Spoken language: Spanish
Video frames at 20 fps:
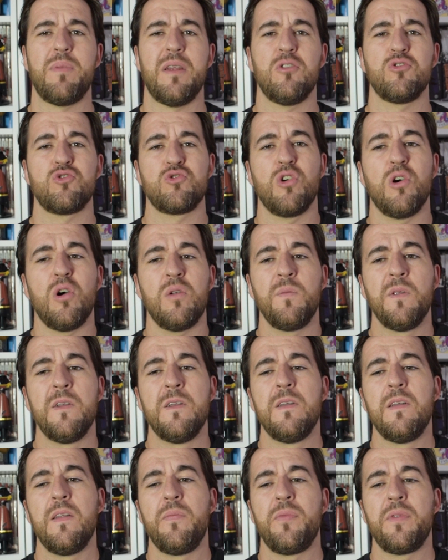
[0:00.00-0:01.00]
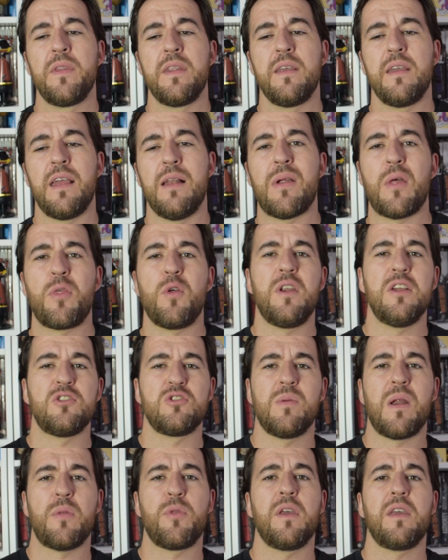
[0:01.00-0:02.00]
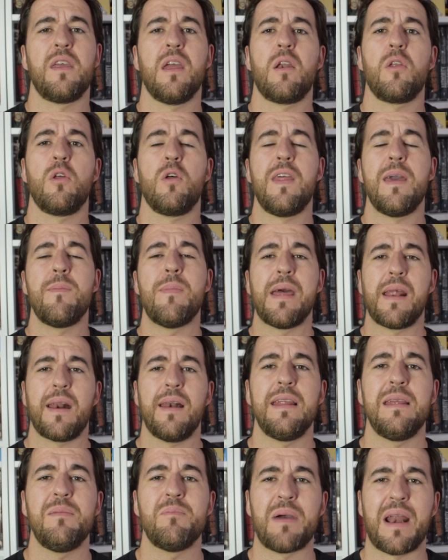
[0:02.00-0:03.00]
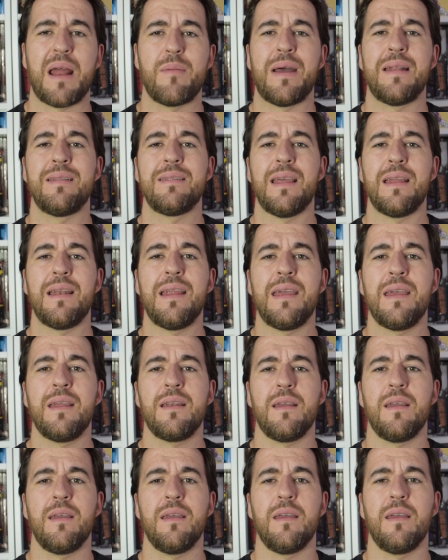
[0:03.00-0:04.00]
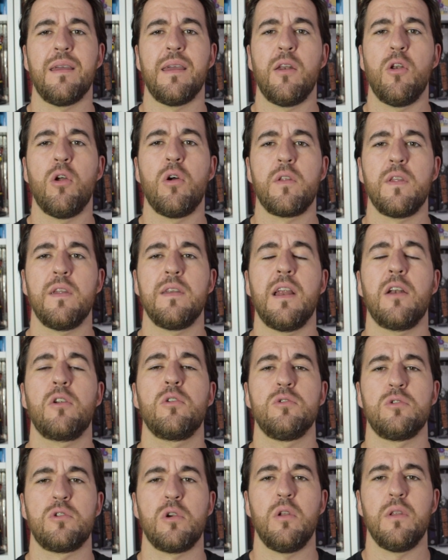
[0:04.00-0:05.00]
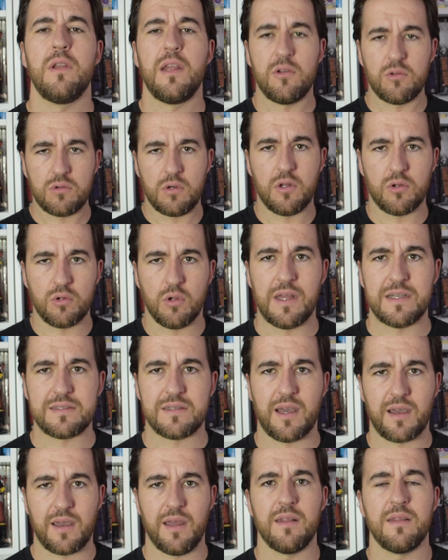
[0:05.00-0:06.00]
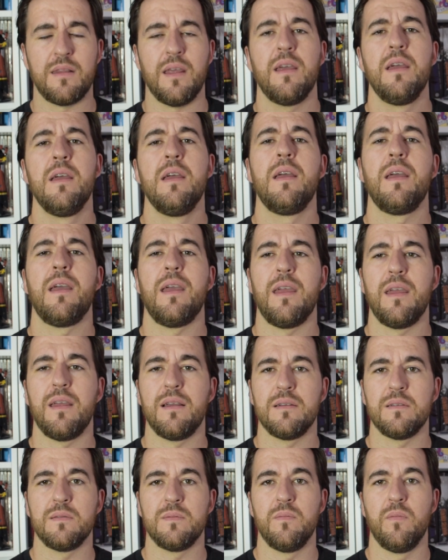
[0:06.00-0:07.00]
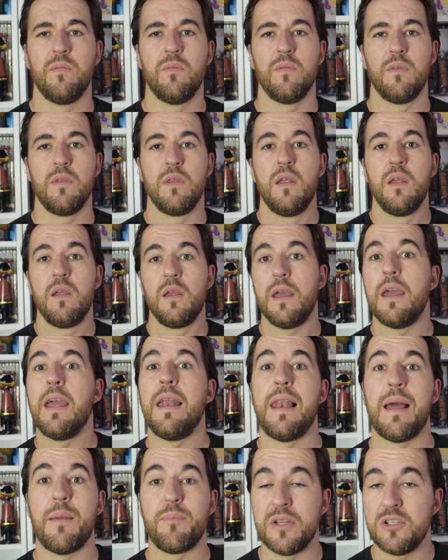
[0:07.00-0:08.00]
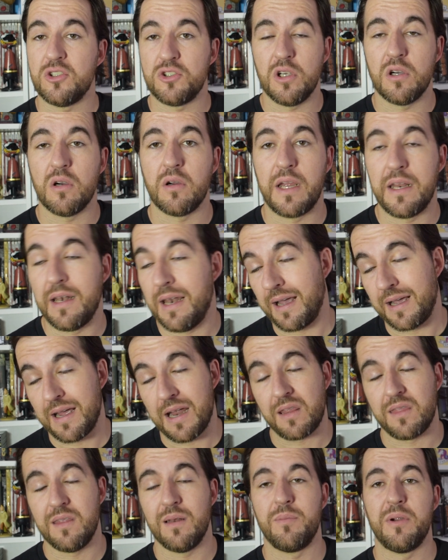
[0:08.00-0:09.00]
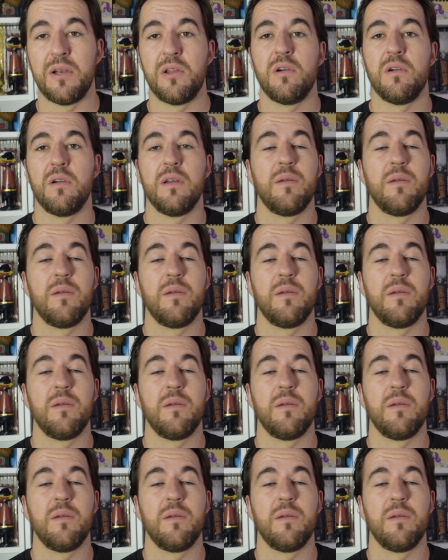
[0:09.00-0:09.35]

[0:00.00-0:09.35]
pero son el brazo derecho, el brazo izquierdo de Berlín para mantener eh, el orden y el control dentro de toda esta gente en, en la prisión, en la cárcel, perdón,